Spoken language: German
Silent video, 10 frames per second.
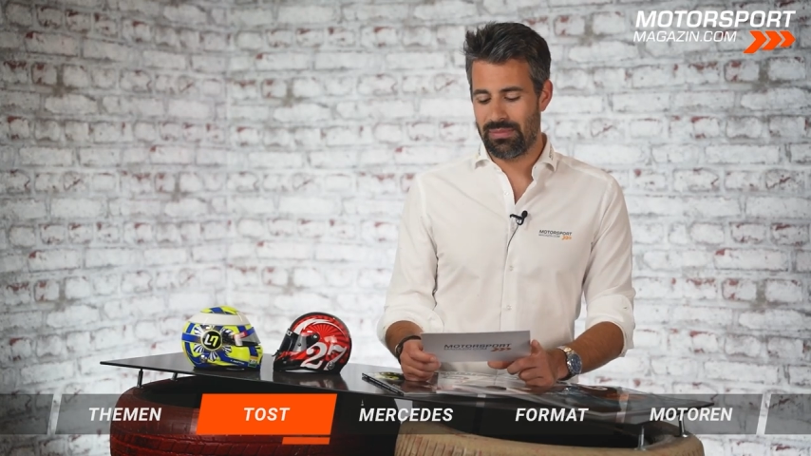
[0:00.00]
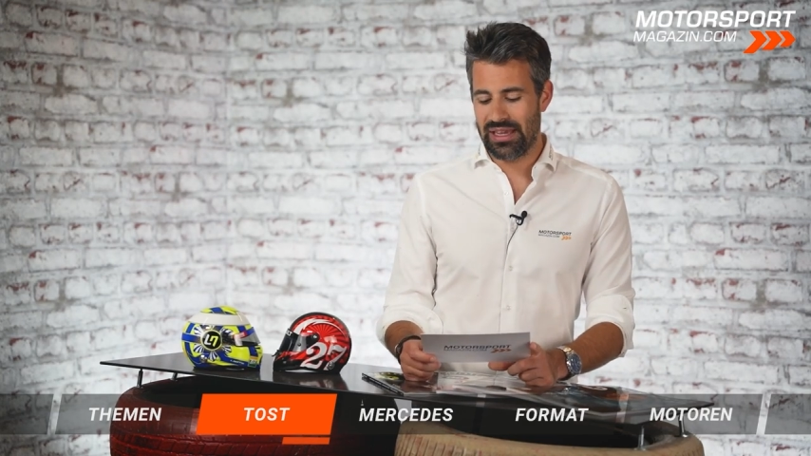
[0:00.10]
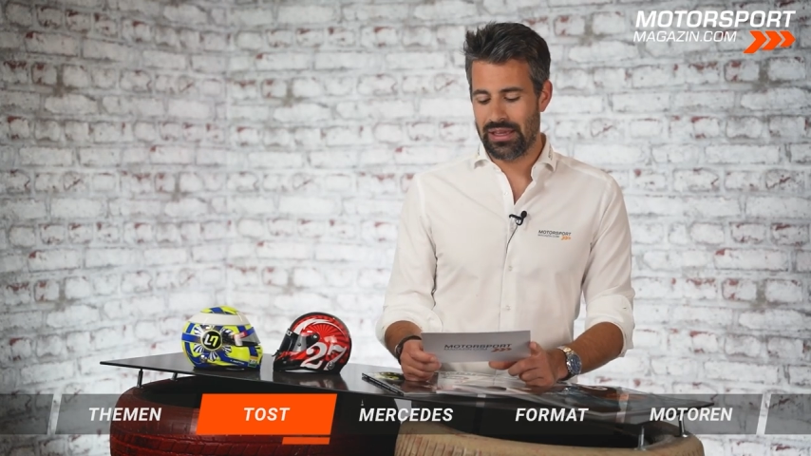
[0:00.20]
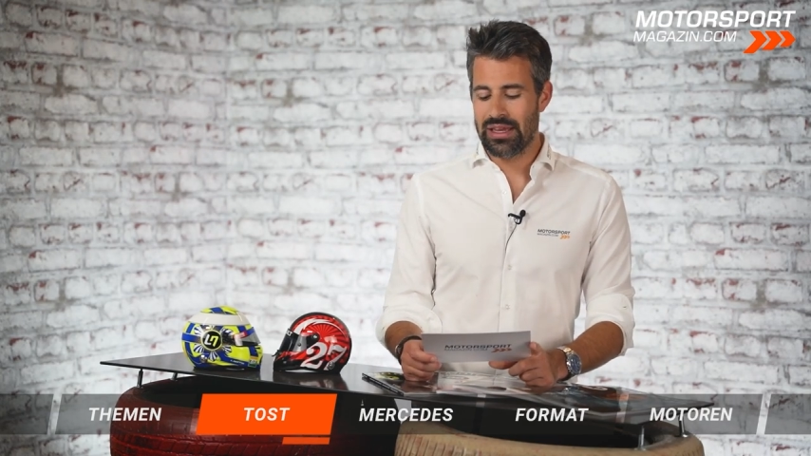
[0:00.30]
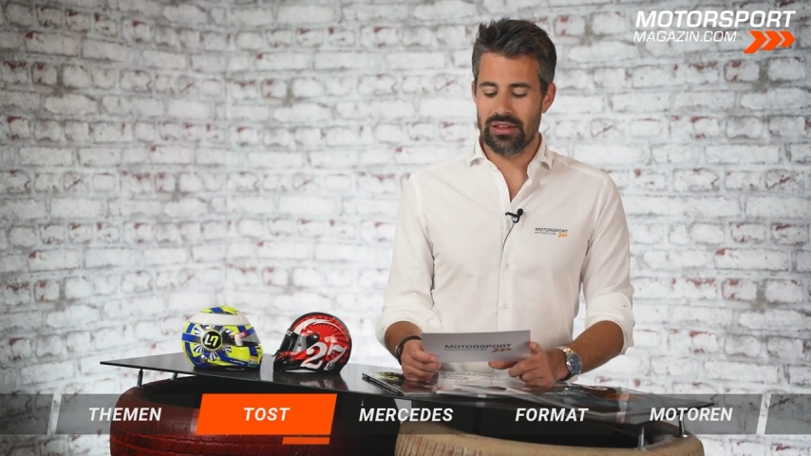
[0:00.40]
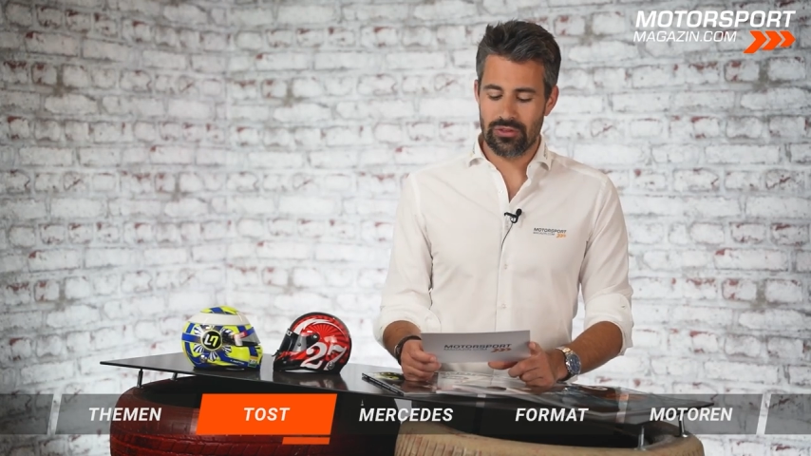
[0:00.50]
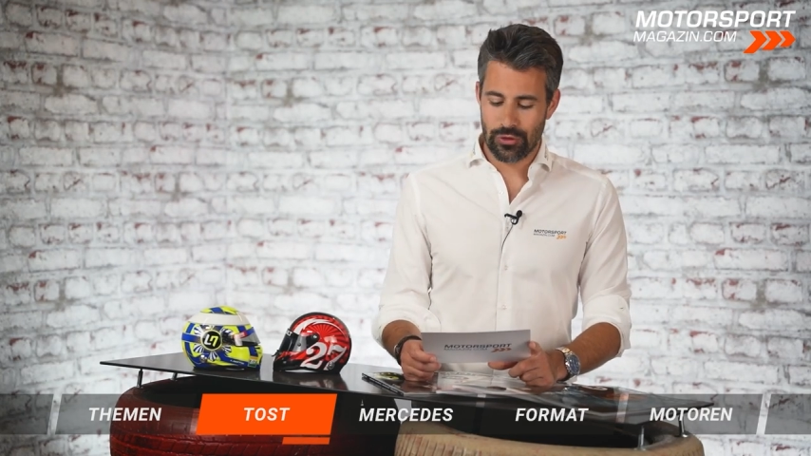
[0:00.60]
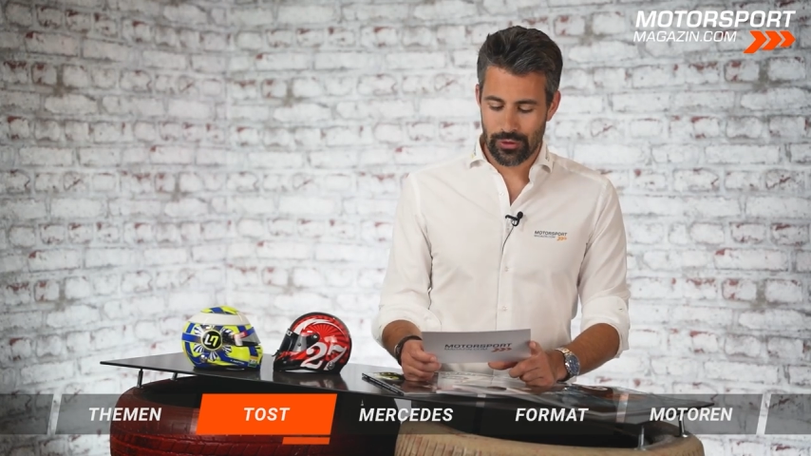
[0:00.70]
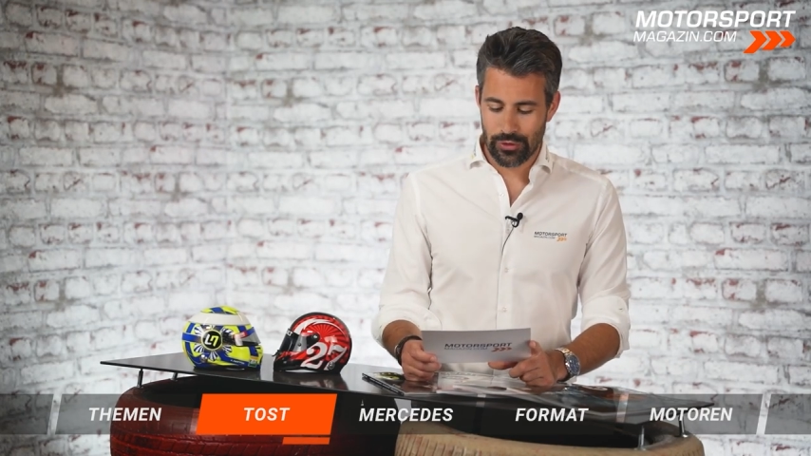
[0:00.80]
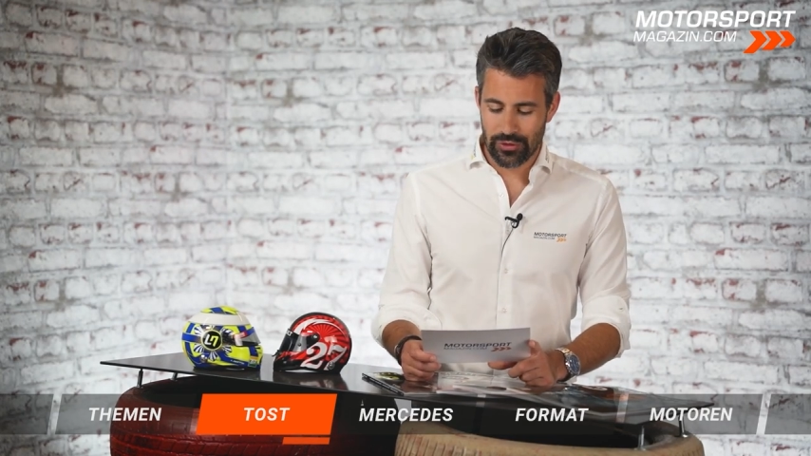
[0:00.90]
bei
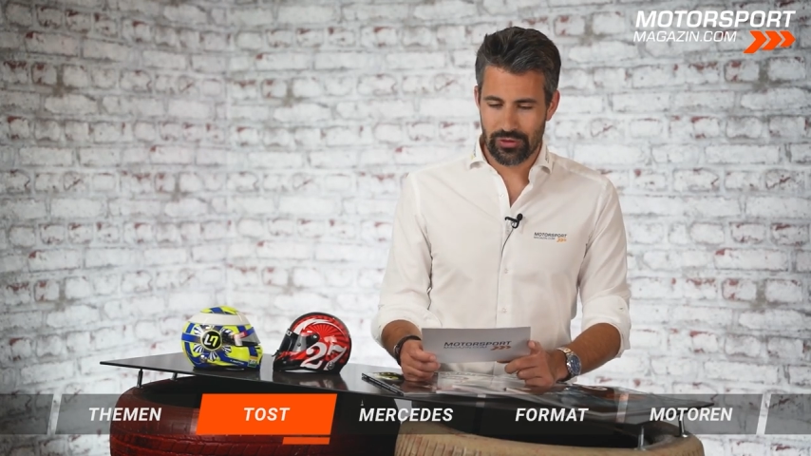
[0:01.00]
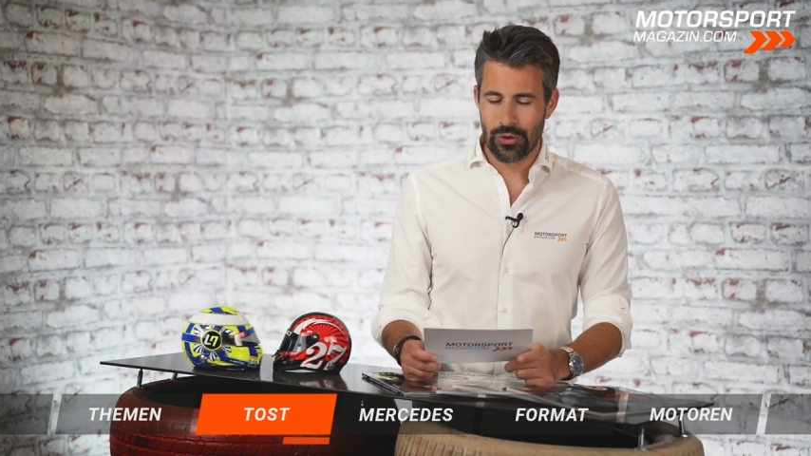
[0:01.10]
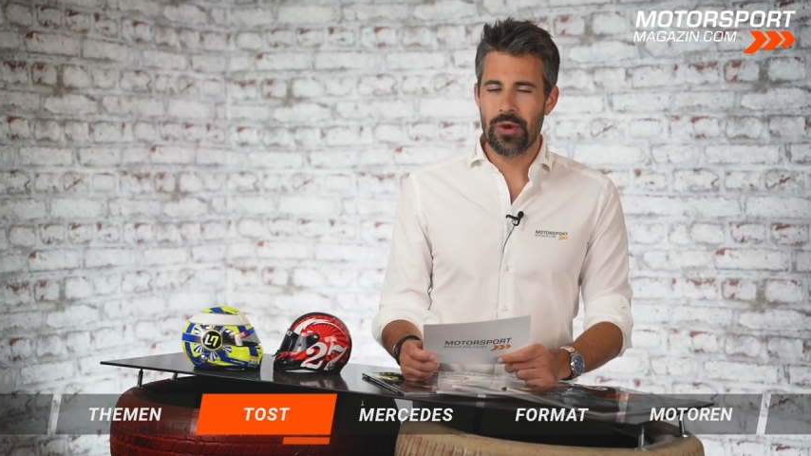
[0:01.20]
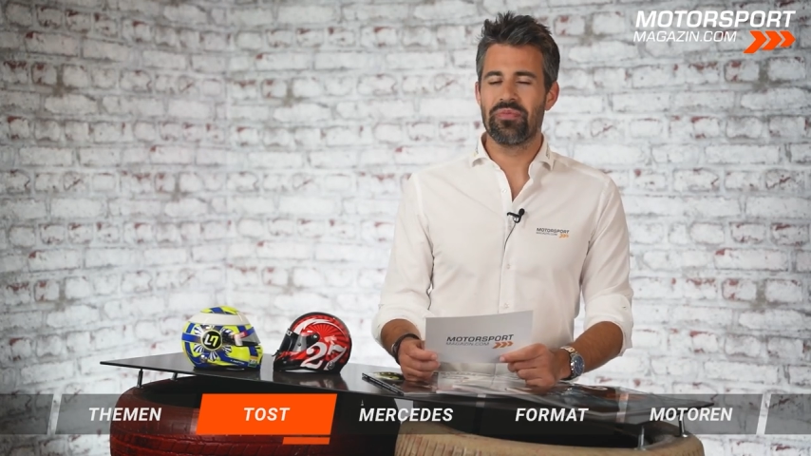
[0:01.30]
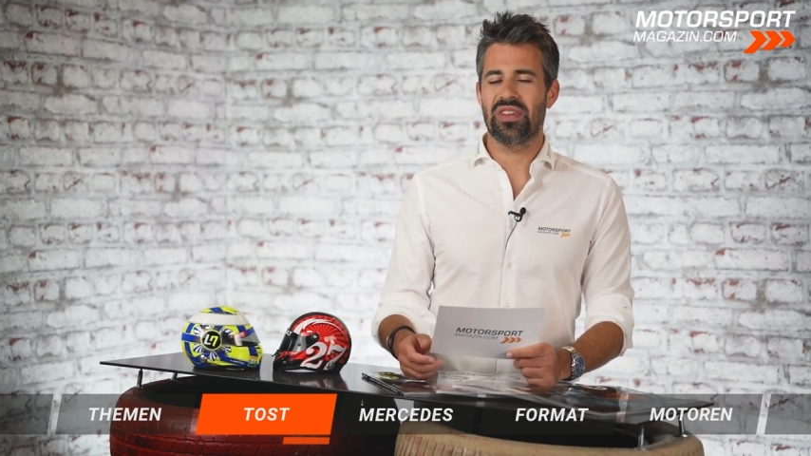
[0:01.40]
Toro Rosso,